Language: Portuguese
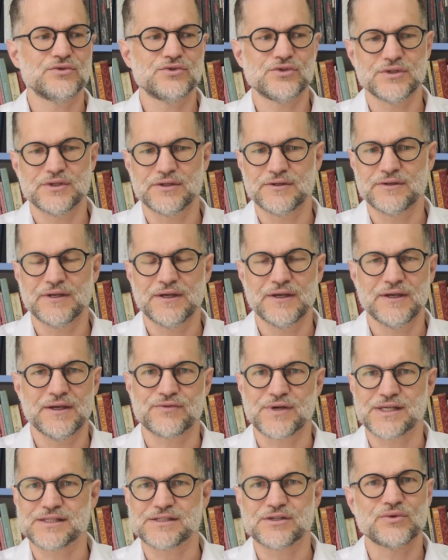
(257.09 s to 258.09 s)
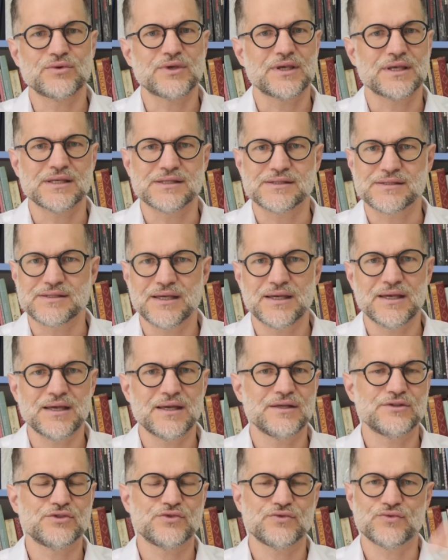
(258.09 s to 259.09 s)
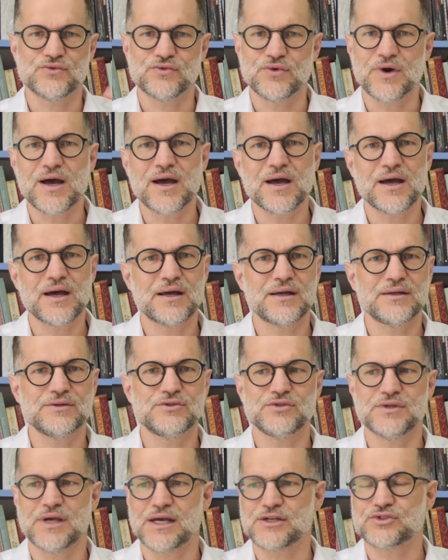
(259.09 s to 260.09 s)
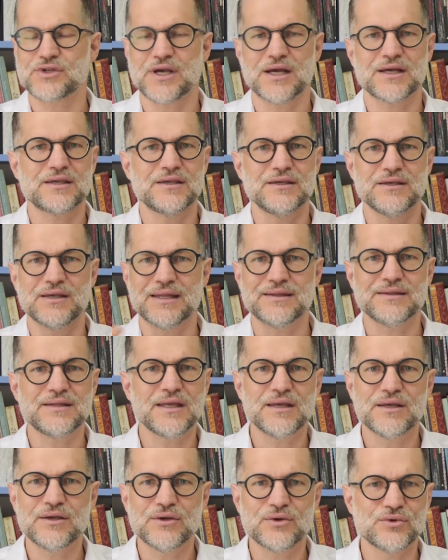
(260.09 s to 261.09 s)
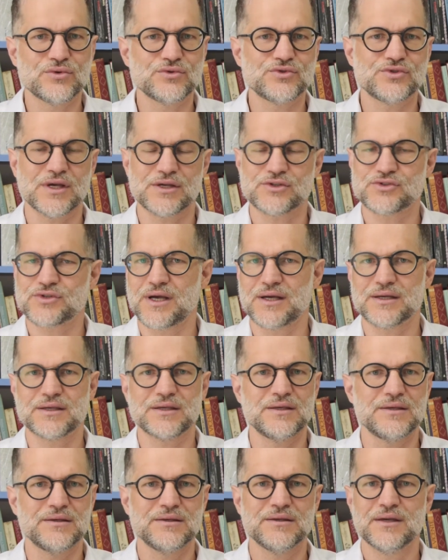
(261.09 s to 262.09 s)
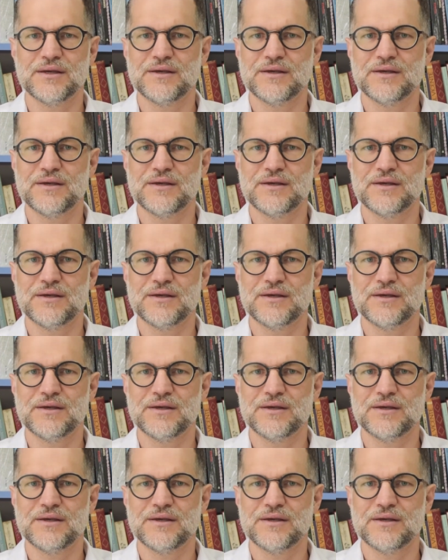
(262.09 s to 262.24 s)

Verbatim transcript: de fazer o que quiser, de voar, de achar que é Deus, de achar que